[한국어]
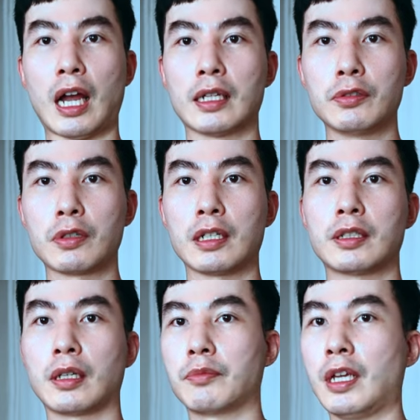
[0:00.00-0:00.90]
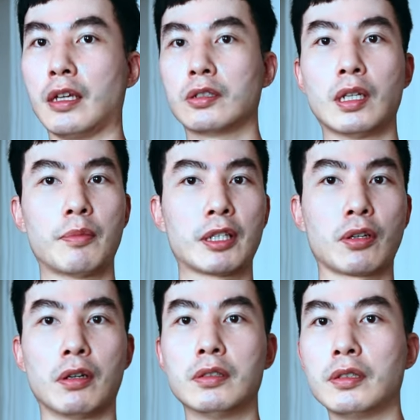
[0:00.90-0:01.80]
아래로 가기 때문에 그나마
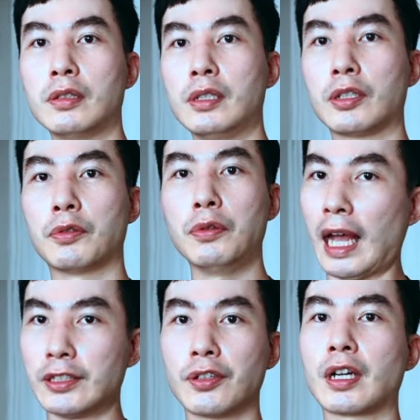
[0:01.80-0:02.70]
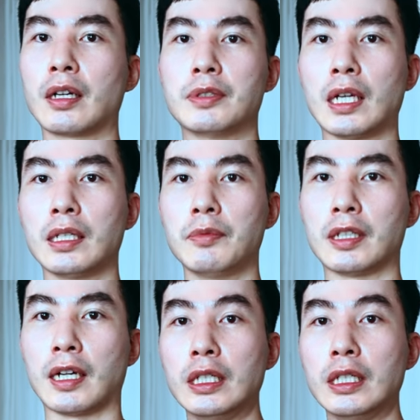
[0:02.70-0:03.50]
덜 흔들리고 안정감이 생깁니다.